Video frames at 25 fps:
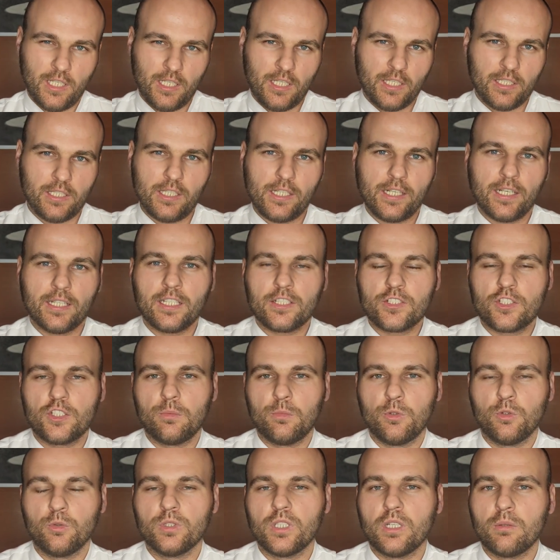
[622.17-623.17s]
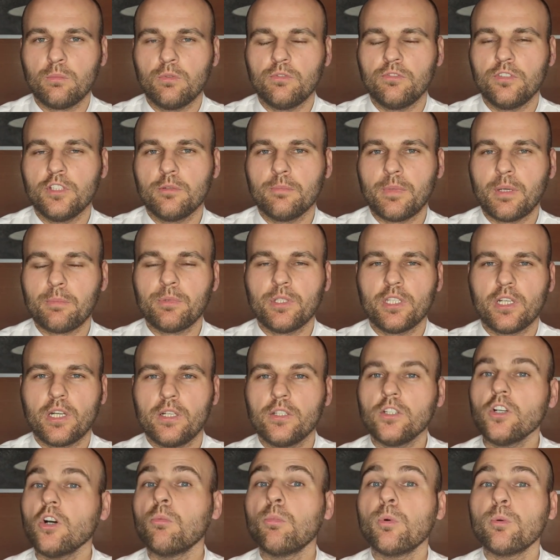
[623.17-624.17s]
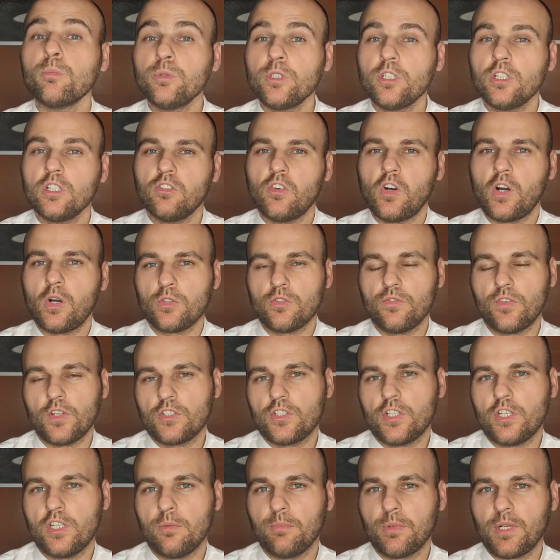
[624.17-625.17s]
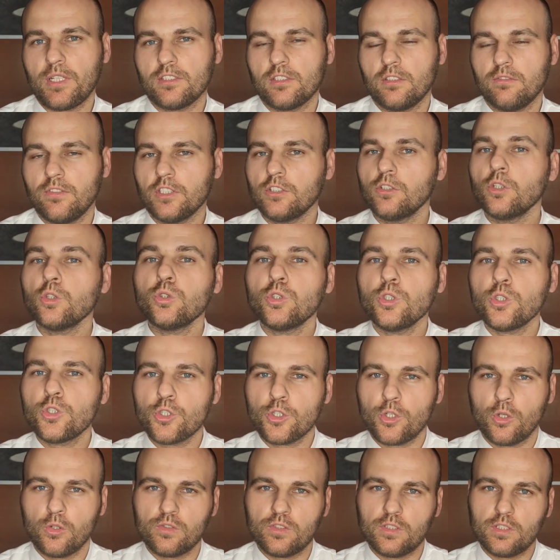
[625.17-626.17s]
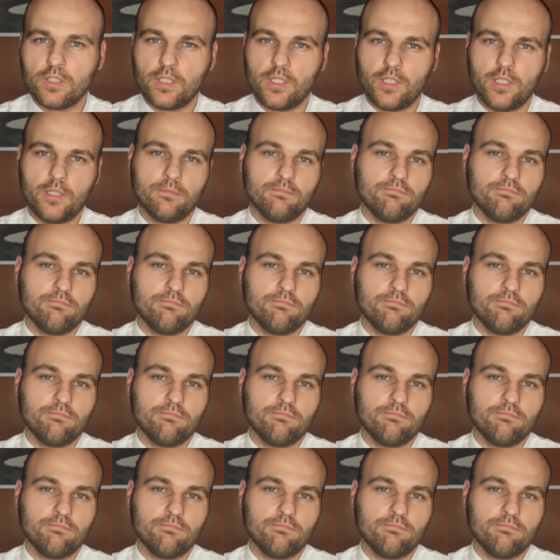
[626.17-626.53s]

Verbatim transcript: kilkanaście minut temu, firma Pirelli opublikowała oświadczenie prasowe dotyczące